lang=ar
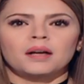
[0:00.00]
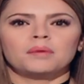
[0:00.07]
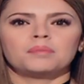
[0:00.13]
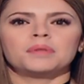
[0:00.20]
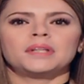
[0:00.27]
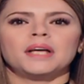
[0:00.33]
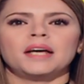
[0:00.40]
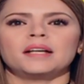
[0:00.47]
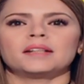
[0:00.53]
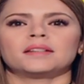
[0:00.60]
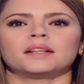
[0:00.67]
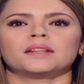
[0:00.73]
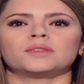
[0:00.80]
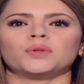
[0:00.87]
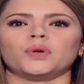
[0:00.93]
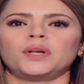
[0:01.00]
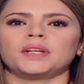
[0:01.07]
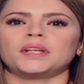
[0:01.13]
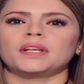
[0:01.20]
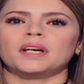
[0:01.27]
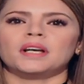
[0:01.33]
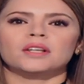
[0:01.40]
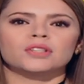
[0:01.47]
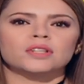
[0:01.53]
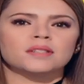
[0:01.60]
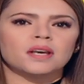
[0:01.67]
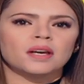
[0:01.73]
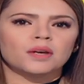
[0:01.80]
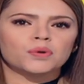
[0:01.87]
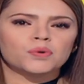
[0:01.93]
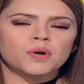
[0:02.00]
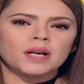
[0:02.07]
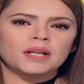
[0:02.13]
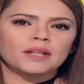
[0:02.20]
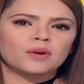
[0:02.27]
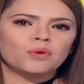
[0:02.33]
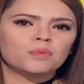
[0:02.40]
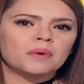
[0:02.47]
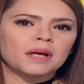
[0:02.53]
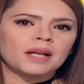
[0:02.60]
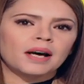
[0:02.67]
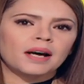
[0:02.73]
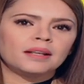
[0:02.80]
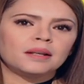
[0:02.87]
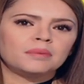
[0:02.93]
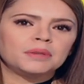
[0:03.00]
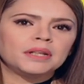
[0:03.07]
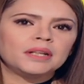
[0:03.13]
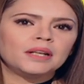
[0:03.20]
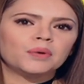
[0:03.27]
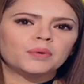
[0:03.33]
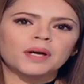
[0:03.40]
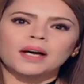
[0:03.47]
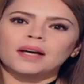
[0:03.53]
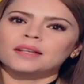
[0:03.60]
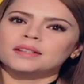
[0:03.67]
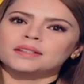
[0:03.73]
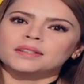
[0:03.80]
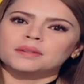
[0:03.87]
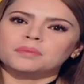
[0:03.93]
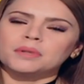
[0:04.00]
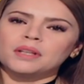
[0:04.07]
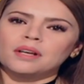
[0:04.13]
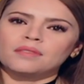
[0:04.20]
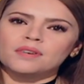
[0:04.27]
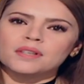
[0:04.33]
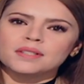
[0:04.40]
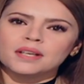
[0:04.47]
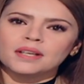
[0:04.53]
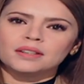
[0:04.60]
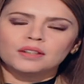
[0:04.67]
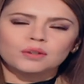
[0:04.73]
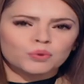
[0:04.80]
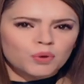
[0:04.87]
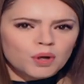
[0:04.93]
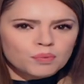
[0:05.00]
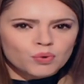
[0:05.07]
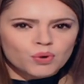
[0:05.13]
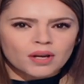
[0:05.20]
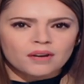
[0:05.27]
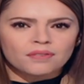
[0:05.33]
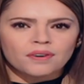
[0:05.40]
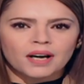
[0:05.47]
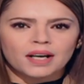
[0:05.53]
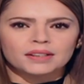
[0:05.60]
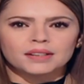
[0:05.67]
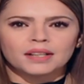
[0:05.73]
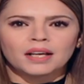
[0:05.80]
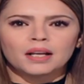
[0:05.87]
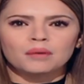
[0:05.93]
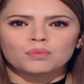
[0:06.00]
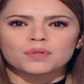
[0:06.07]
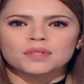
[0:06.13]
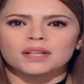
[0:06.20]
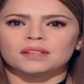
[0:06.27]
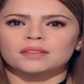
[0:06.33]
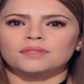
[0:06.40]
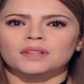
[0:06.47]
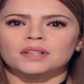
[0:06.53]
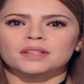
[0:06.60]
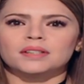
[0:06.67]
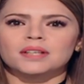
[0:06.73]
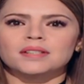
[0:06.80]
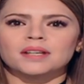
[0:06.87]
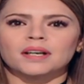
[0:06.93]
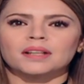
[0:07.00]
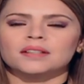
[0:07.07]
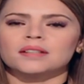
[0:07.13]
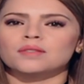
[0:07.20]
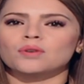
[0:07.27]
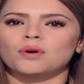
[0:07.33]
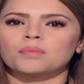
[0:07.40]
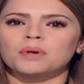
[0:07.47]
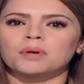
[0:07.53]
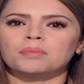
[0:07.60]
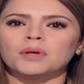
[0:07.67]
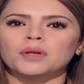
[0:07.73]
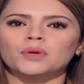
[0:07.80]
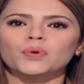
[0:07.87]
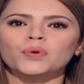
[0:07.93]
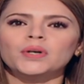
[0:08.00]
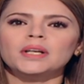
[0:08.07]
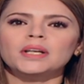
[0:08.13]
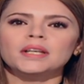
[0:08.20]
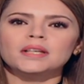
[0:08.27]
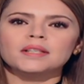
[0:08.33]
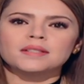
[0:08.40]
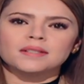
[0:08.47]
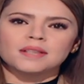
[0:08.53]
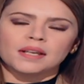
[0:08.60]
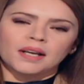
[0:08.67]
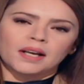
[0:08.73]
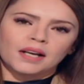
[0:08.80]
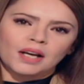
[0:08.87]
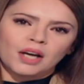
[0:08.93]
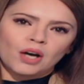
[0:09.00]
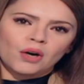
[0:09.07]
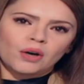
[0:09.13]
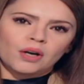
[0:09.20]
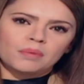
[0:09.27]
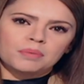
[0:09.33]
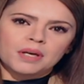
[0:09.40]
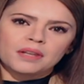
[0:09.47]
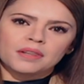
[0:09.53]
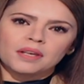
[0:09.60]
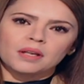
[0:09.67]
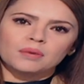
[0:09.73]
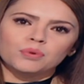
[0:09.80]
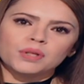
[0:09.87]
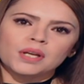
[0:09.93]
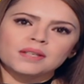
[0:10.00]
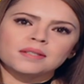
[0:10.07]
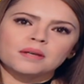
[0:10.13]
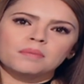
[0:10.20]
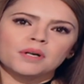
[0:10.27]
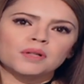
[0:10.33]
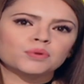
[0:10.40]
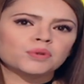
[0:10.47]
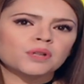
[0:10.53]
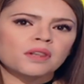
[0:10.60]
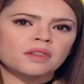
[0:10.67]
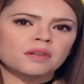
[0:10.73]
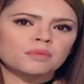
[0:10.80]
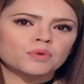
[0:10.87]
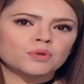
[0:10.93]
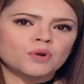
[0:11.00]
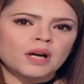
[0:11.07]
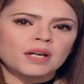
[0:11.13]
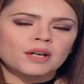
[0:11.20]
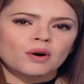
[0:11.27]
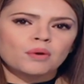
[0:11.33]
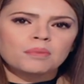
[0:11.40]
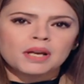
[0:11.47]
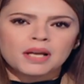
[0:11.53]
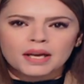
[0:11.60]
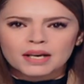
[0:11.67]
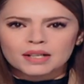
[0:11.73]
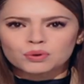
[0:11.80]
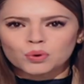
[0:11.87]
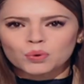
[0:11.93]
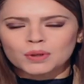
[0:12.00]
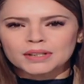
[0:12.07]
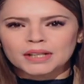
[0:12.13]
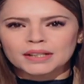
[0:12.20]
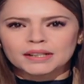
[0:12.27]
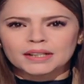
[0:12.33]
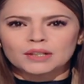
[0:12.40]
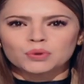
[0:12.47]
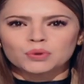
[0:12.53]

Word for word: بداية تحيي الجزائر اليوم العالمي للوقاية من الفساد ومكافحته المصادف للتاسع ديسمبر من كل سنة وبهذه المناسبة تنظم اليوم الهيئة الوطنية